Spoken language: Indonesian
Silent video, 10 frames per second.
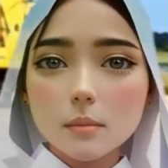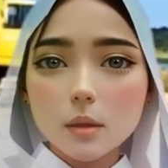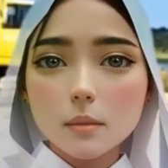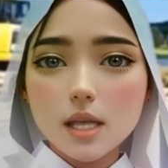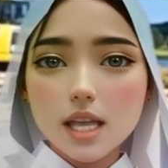
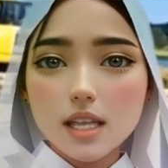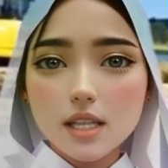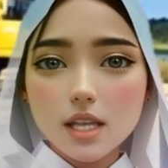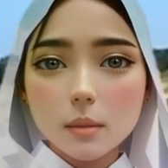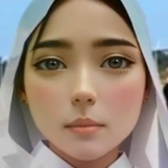
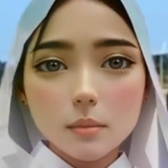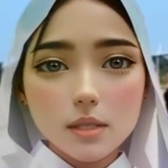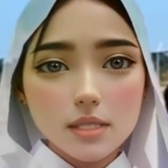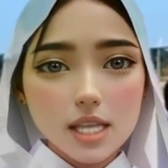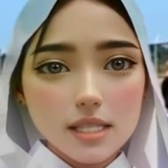Memiliki
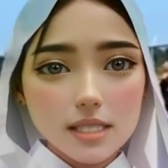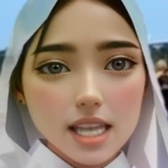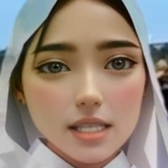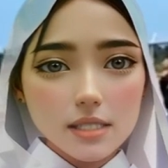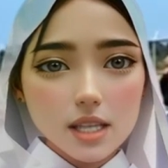mesin
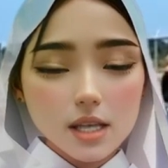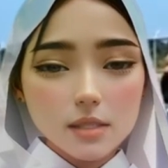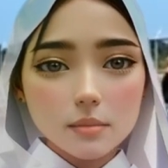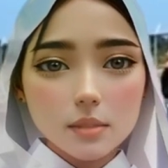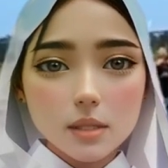
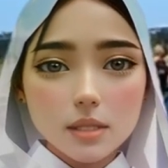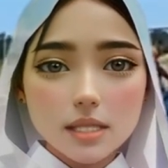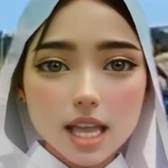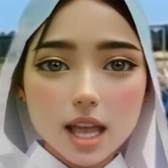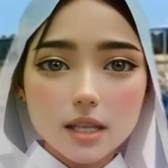diesel
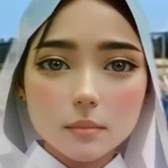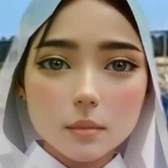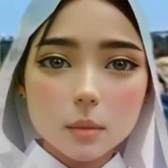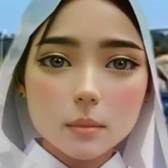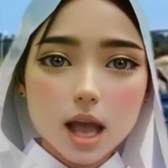dan
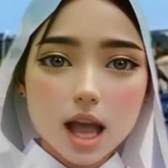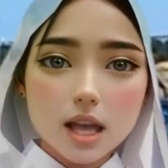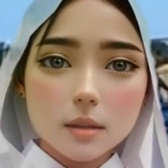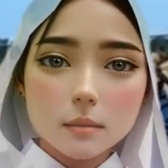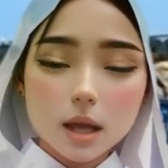
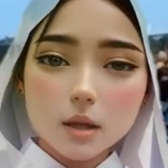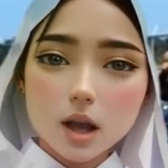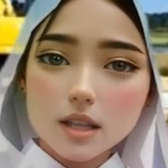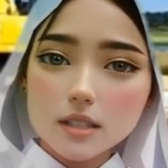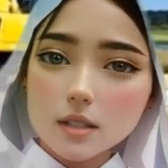berbahan
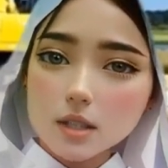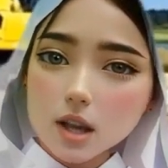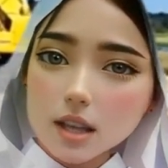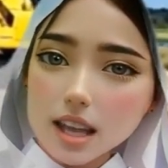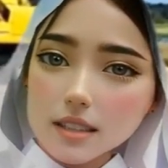bakar
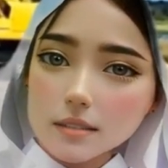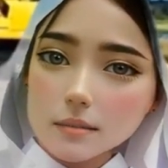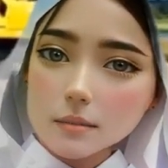solar.